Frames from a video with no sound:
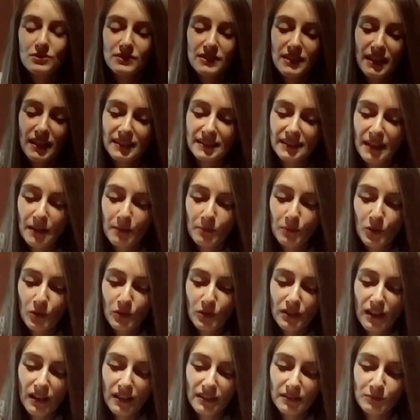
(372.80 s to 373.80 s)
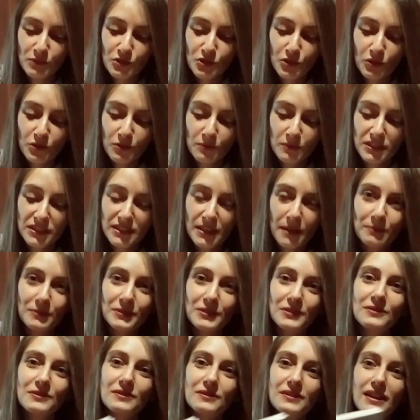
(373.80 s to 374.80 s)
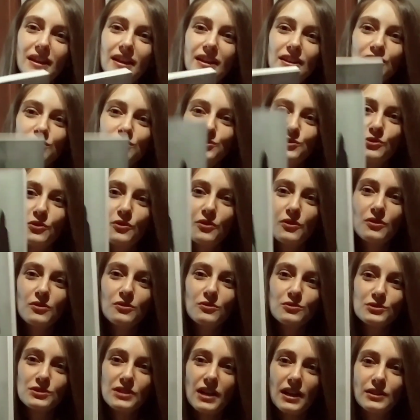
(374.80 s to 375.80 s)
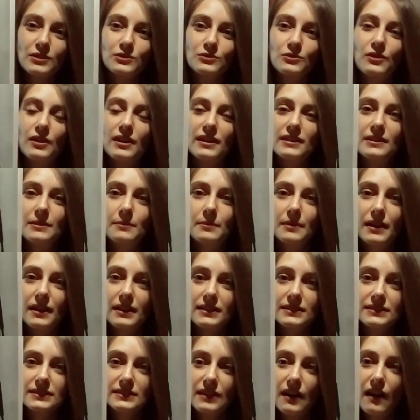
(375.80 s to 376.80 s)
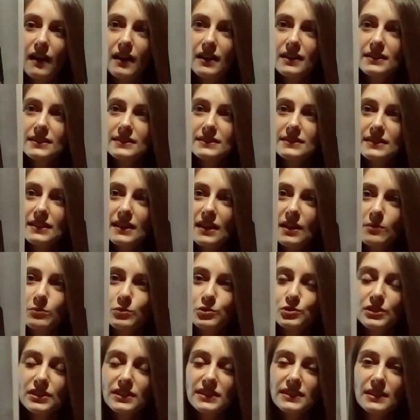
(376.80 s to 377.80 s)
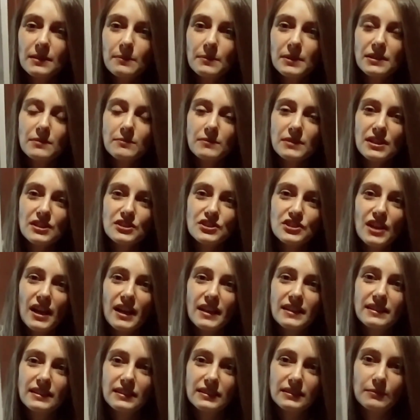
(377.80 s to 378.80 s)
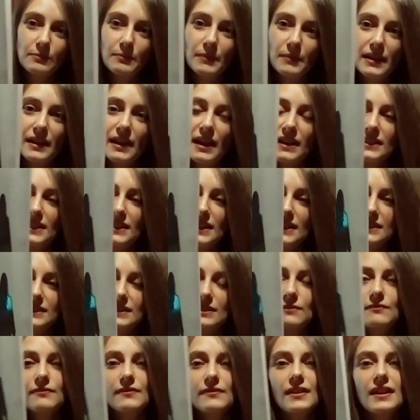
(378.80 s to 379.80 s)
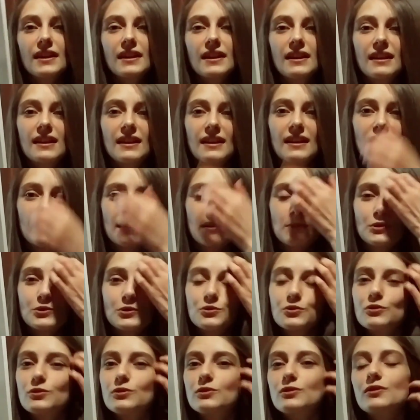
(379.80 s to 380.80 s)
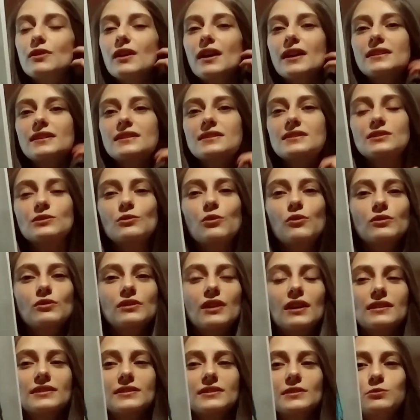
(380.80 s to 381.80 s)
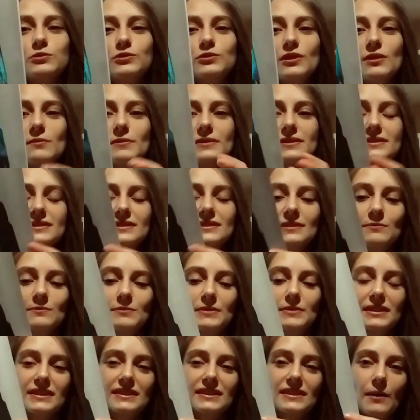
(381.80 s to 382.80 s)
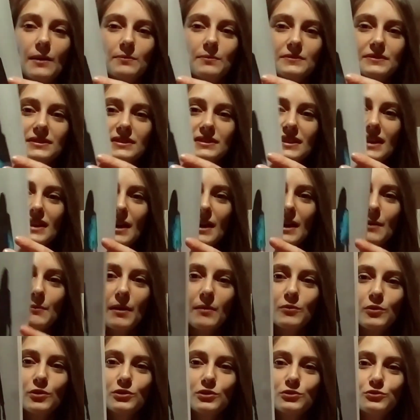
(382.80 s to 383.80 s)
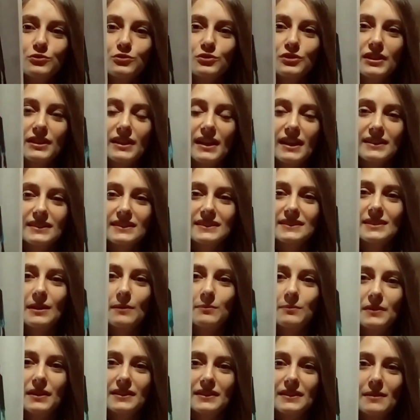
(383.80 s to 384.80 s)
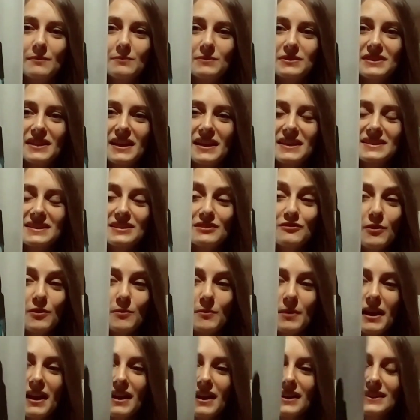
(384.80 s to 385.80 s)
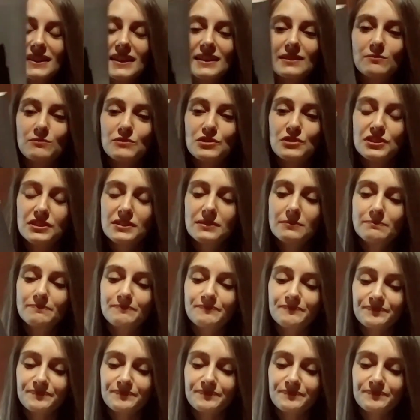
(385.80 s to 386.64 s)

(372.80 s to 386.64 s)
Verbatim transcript: zaten böyle almış olduğum kitapların çoğu uzak doğu edebiyatına ait. Bu da yine benim geçen yıl merak ettiğim ve bir türlü hani stoklarda bulamadığım bir kitaptı. Hemen böyle tükenen kitaplardan bir tanesi ve merak etmiştim.